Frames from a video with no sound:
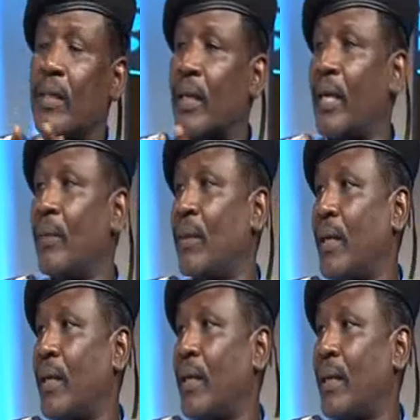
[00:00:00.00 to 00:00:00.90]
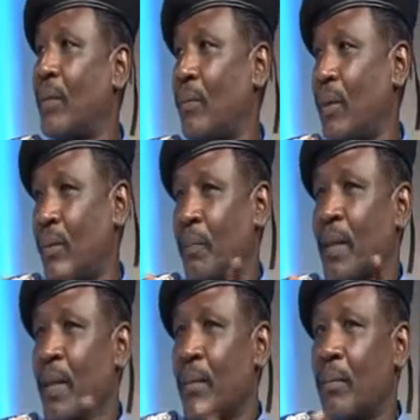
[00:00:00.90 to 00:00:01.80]
وجهت كسله
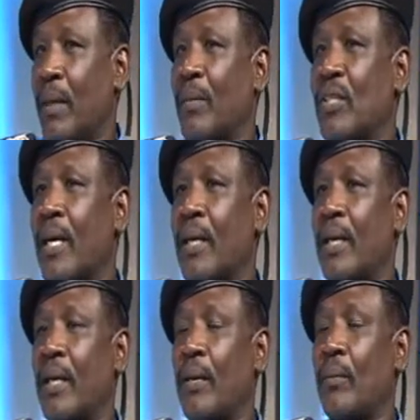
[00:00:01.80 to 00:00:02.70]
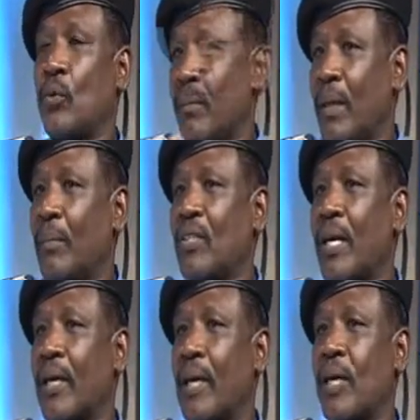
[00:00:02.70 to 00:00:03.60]
وجهت كسله آه وكان
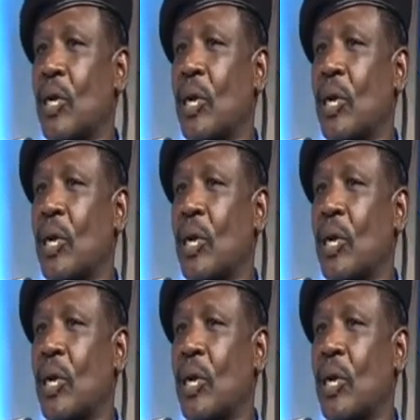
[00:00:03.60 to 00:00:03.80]
العلاج يعني